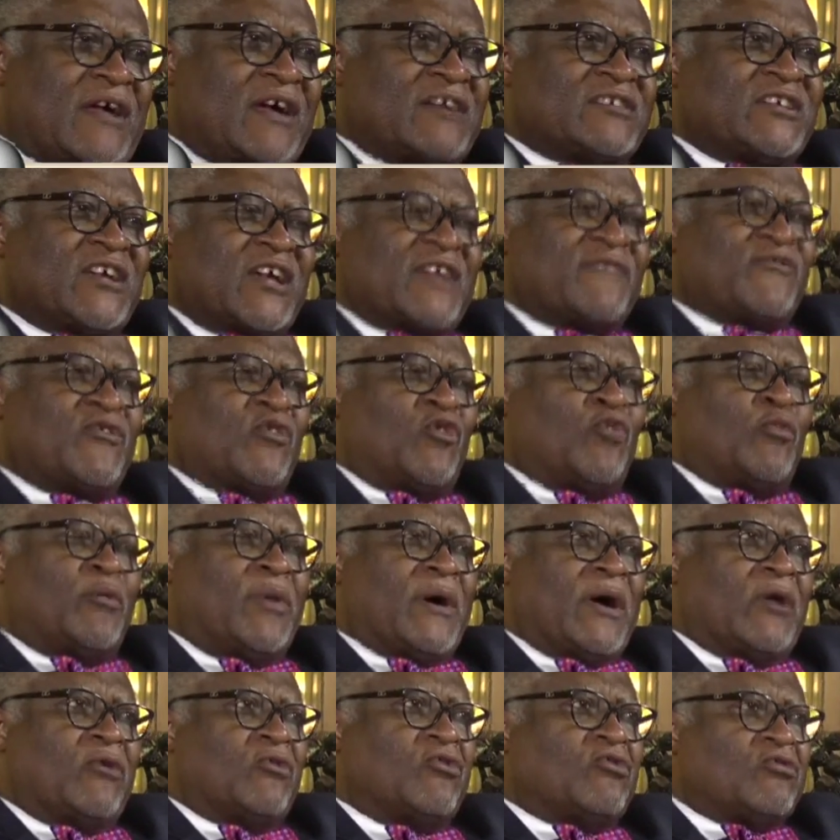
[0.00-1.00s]
Quand j'arrive dans
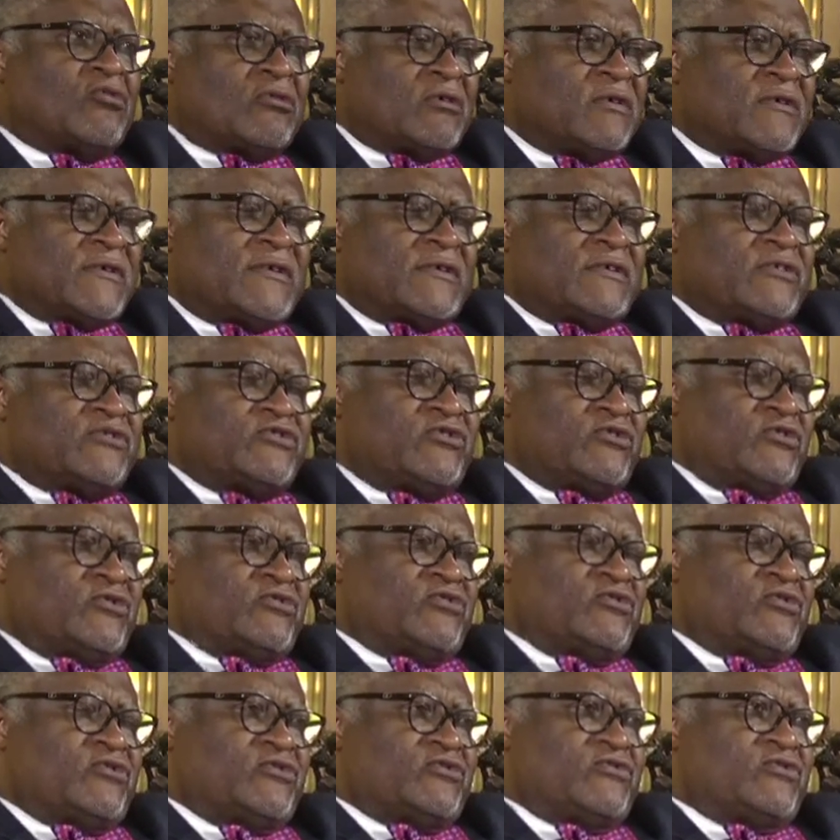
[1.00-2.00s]
mon barreau,
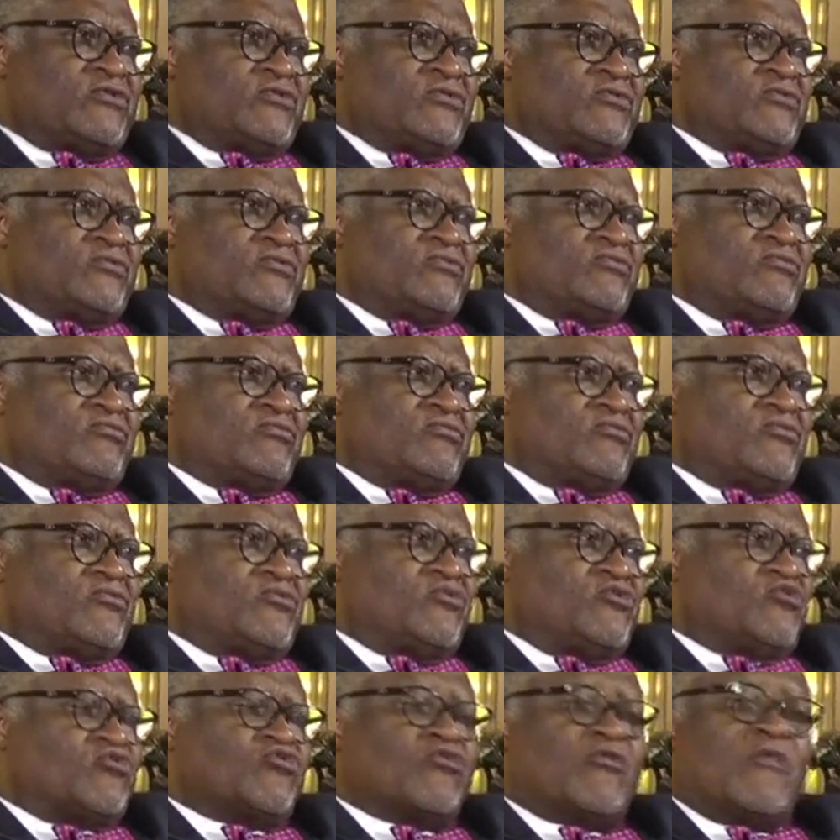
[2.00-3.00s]
je,
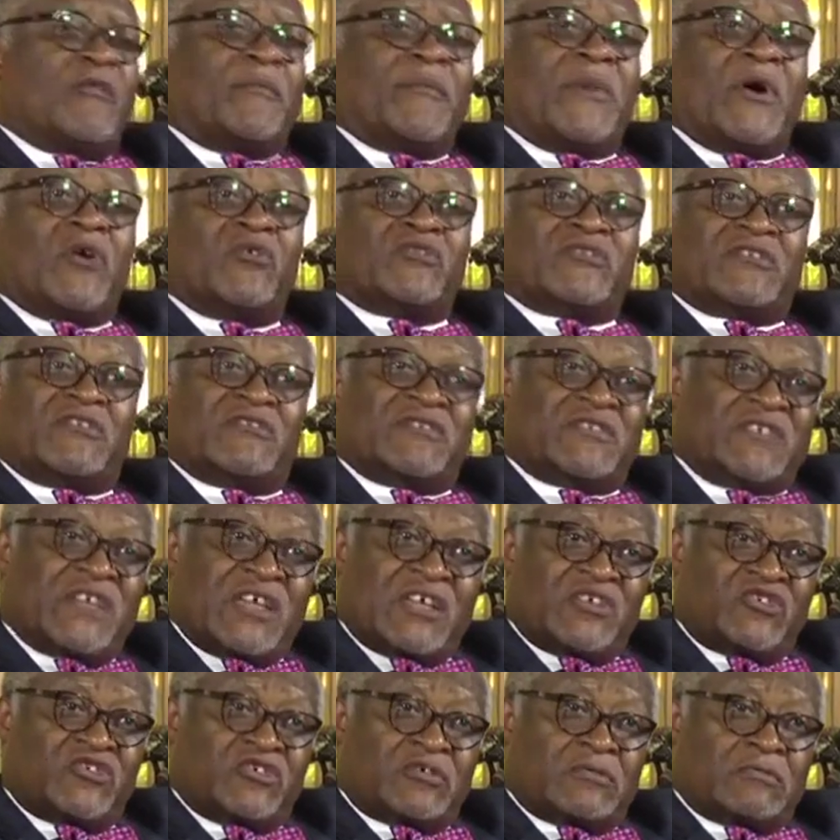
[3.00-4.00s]
trouve un barreau sans
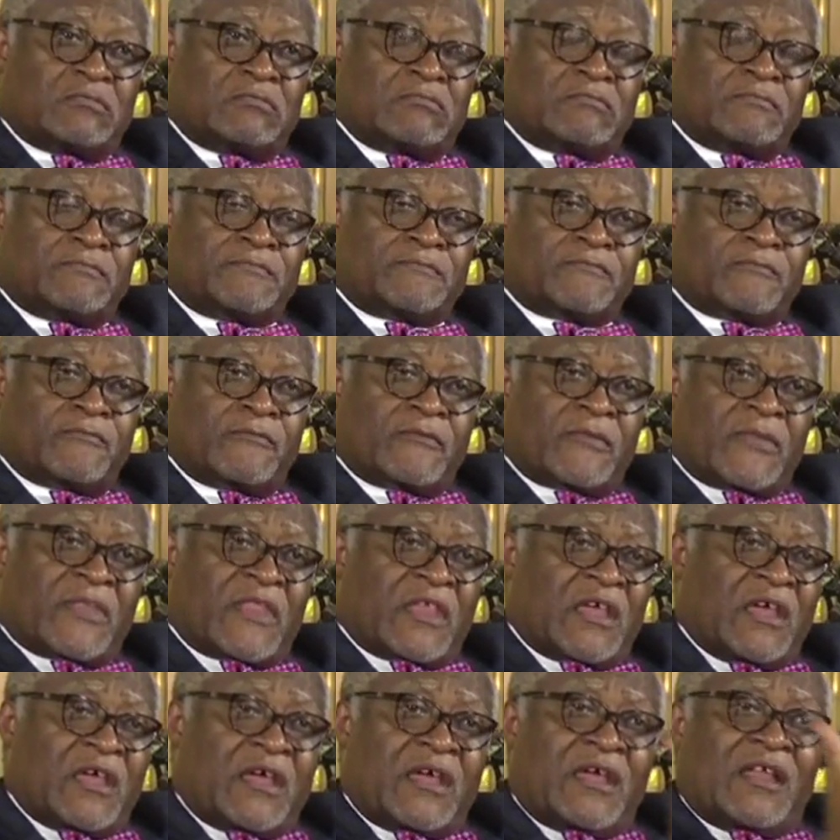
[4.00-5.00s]
siège.
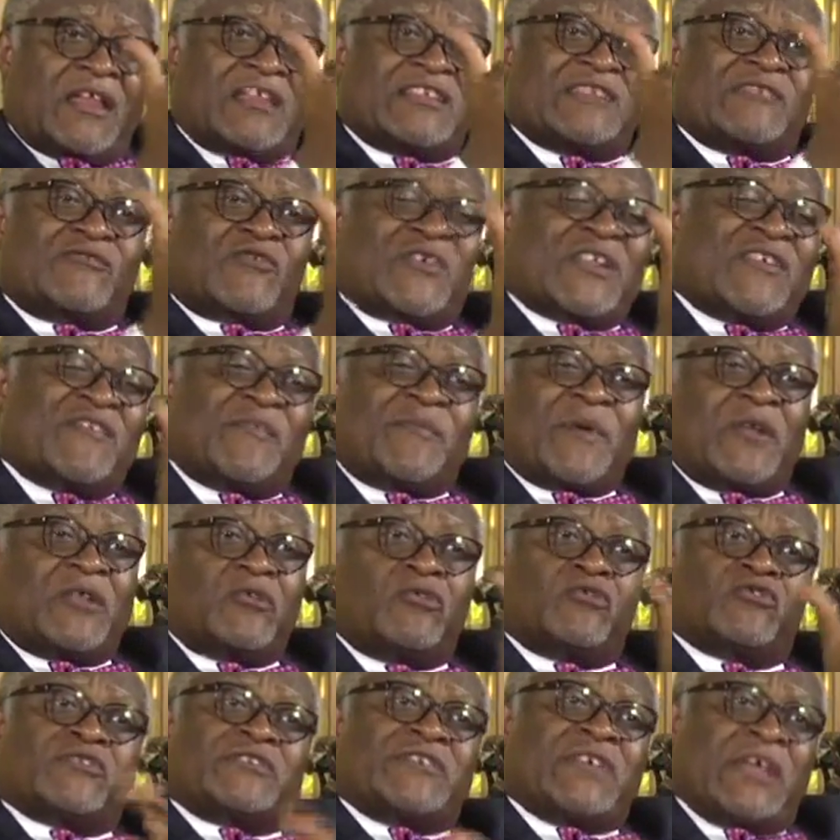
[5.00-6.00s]
Les avocats n'avaient
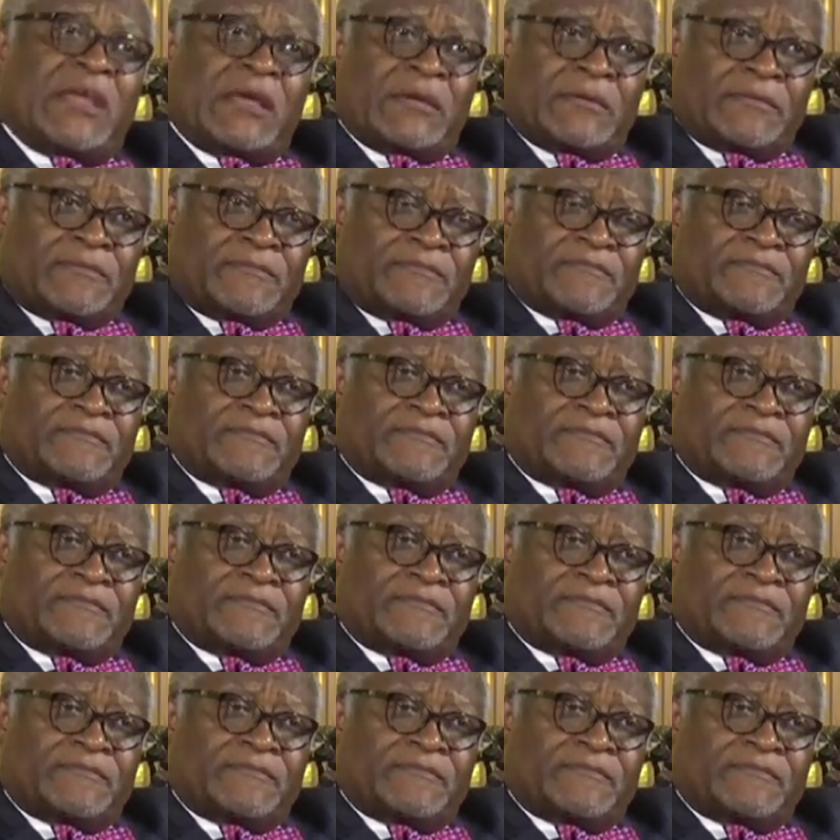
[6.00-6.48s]
pas de dossier.